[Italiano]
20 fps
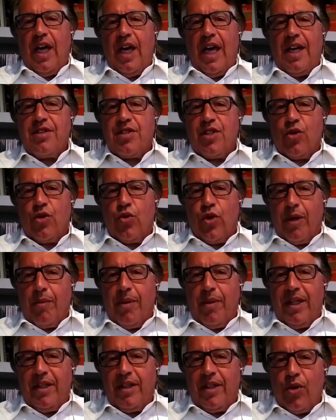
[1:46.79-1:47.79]
è
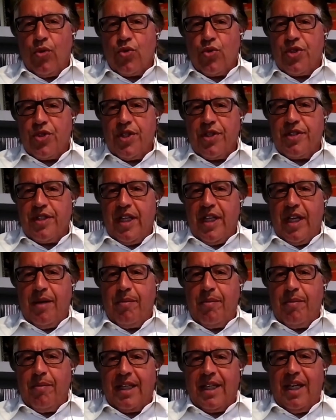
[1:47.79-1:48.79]
sicuramente un
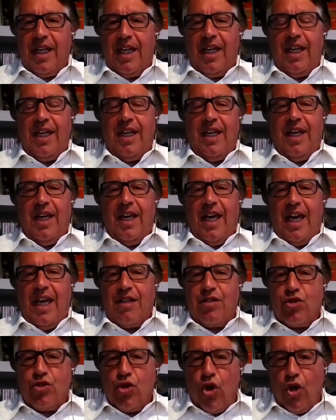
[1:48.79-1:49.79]
sistema che è
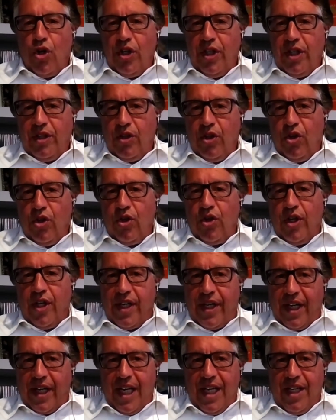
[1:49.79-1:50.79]
solido,
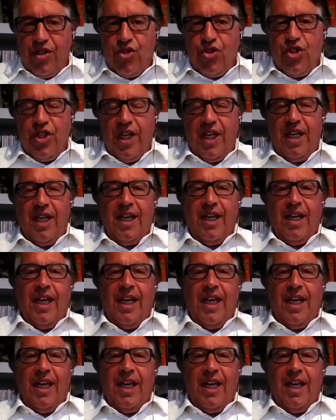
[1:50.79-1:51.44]
regge